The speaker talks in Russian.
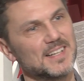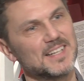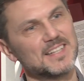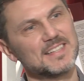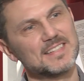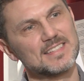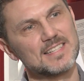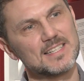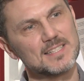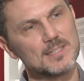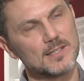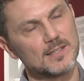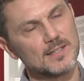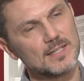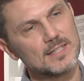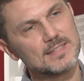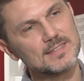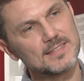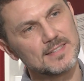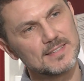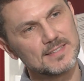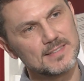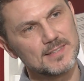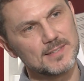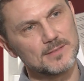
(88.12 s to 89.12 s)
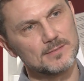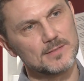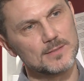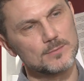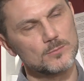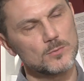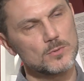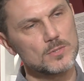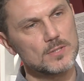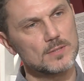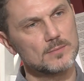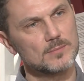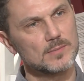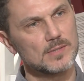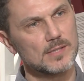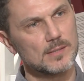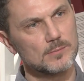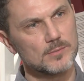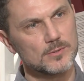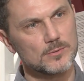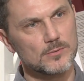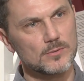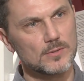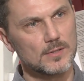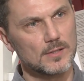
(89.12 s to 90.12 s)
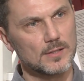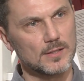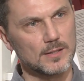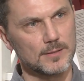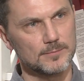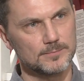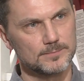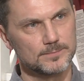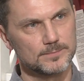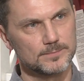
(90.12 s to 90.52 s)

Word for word: дислокация сил, возможно, была бы другая.